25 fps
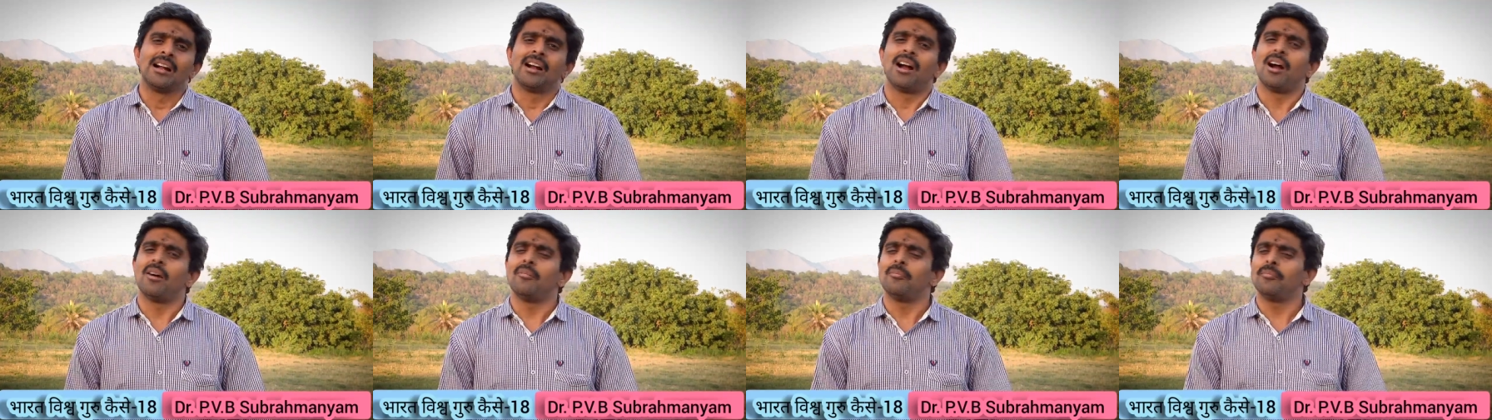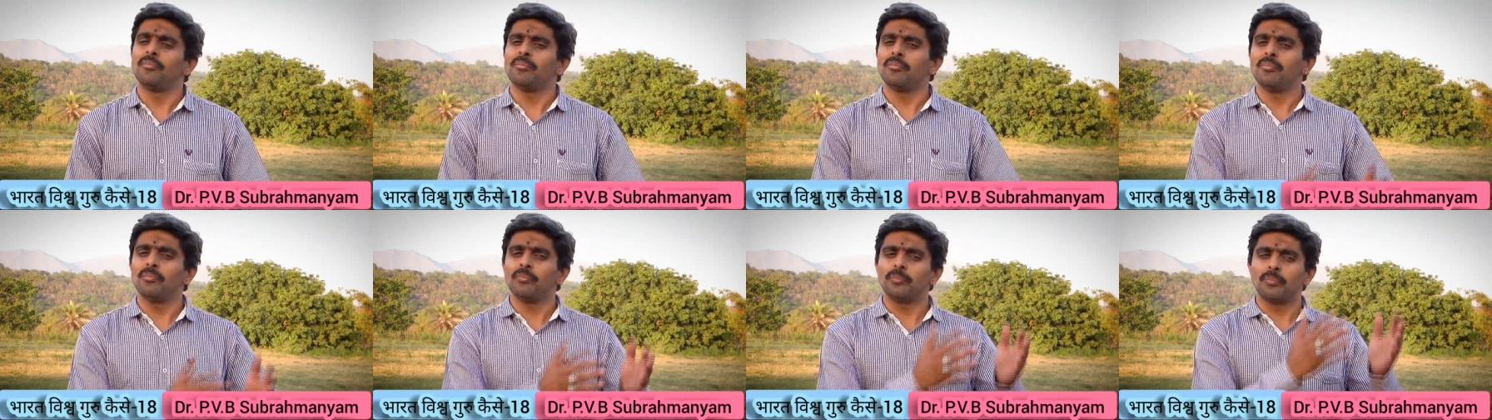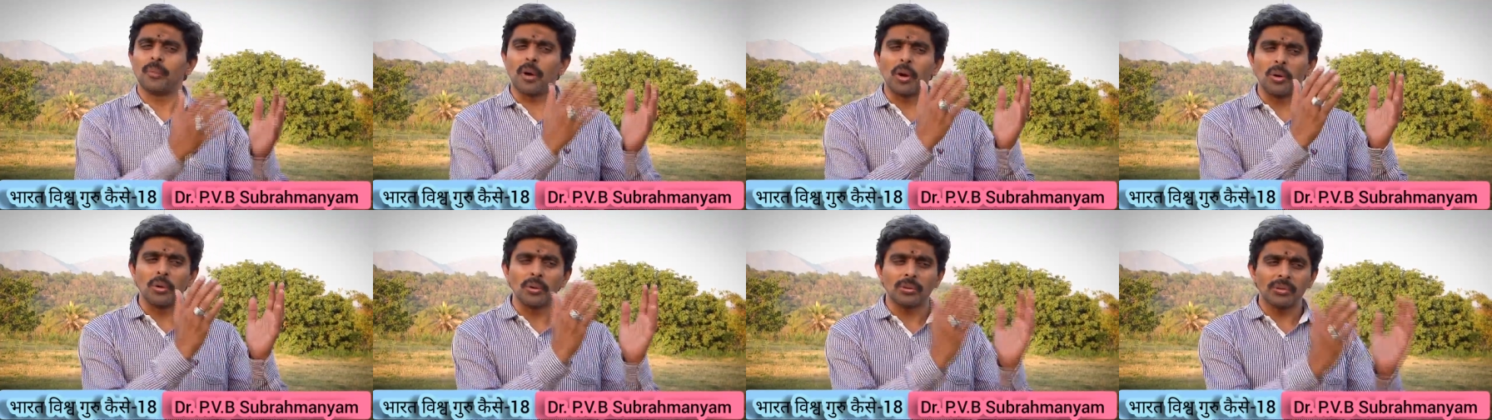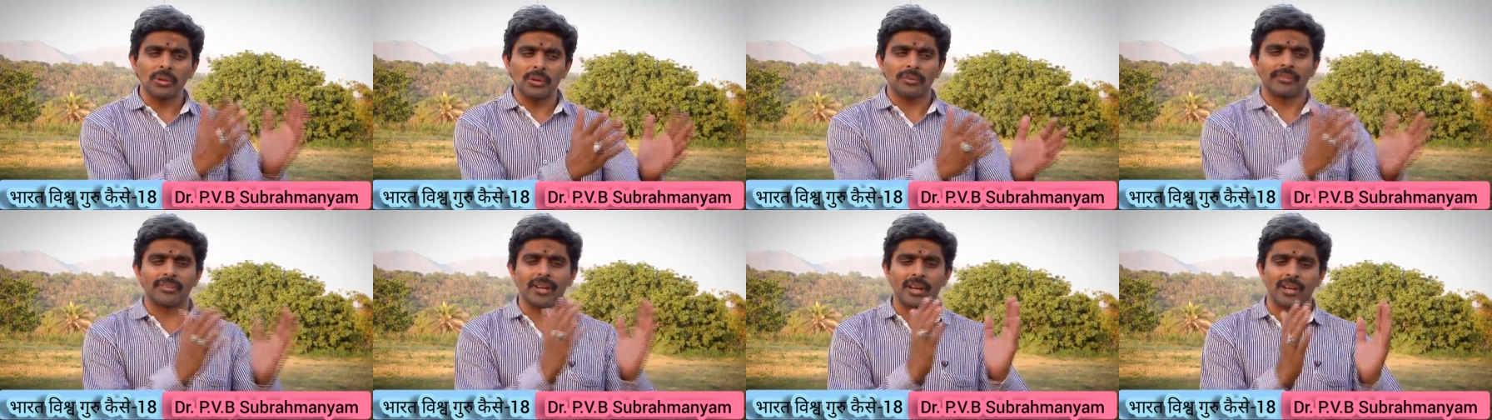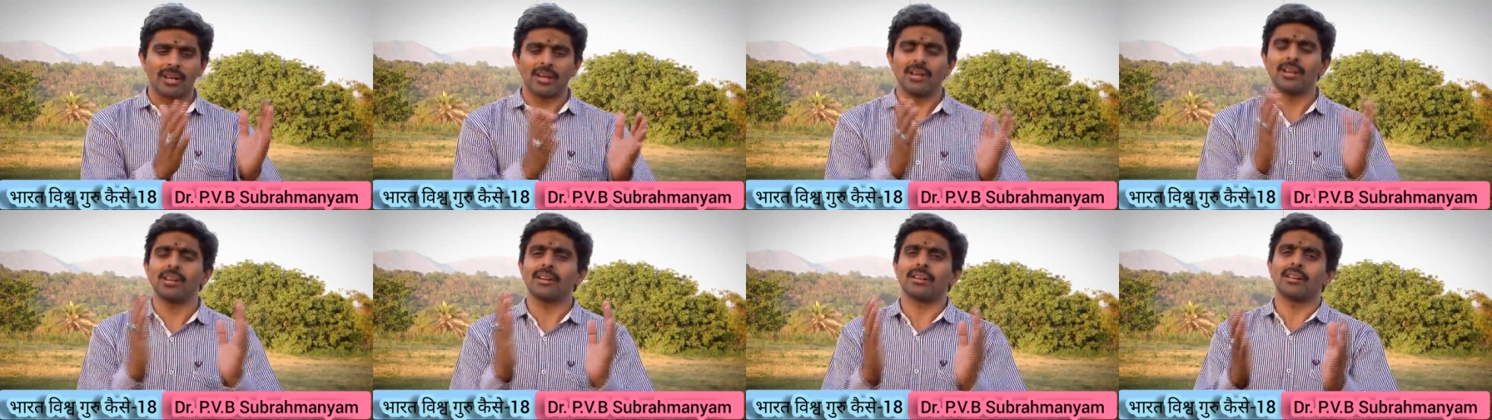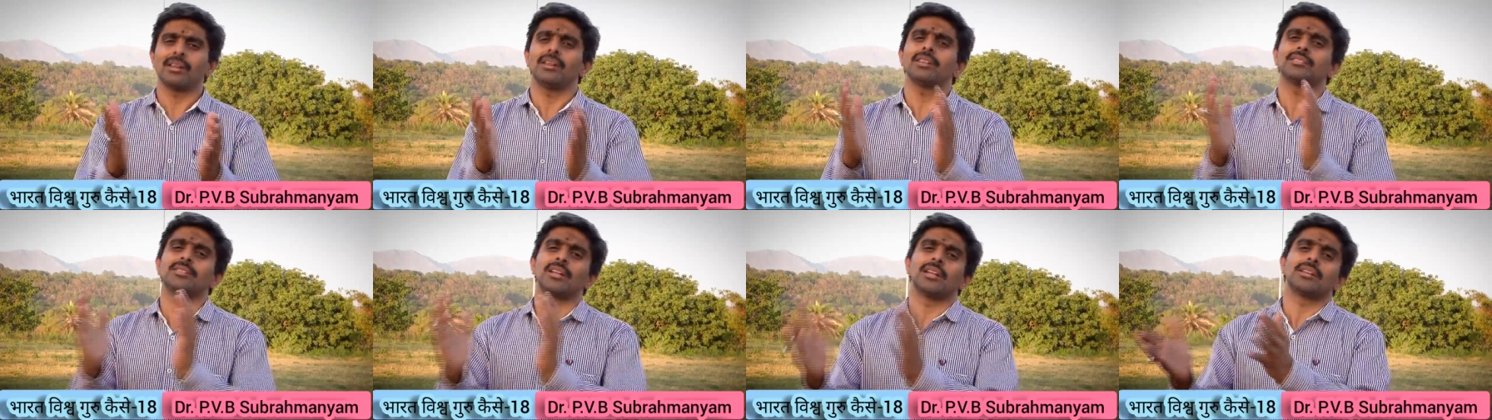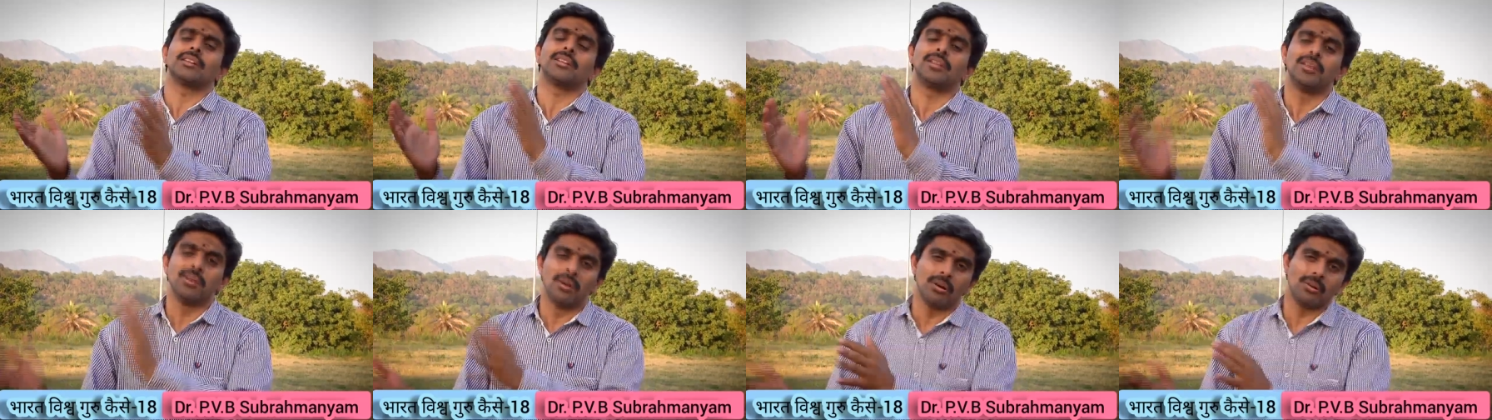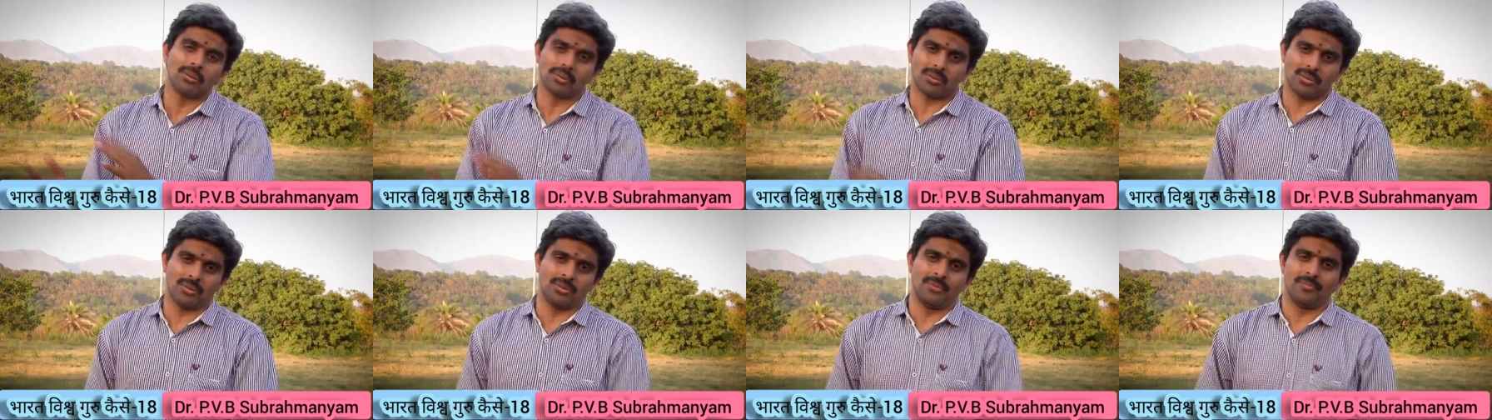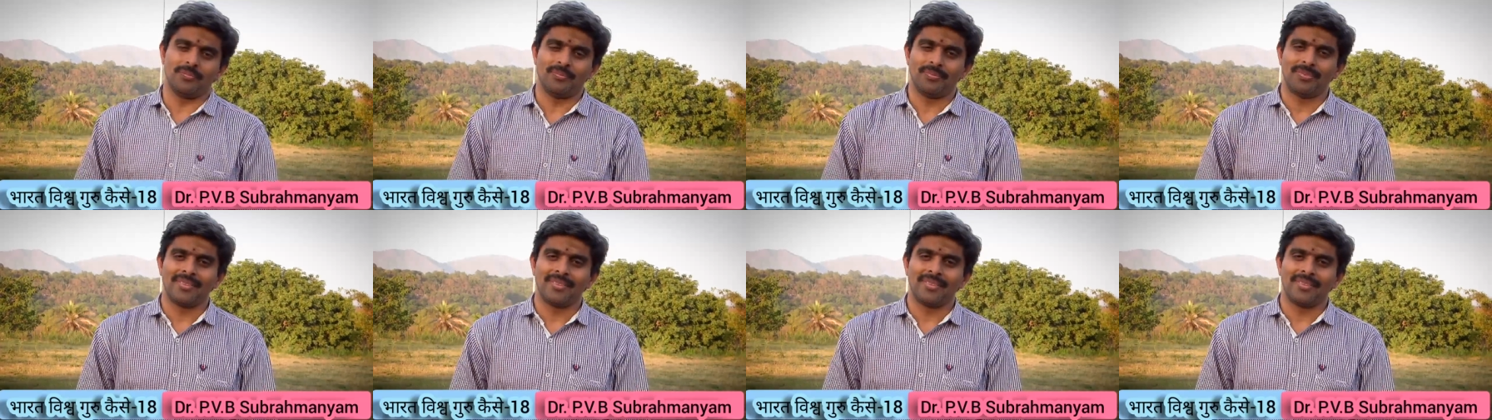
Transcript: हम बहुत जगह के तथ्यों को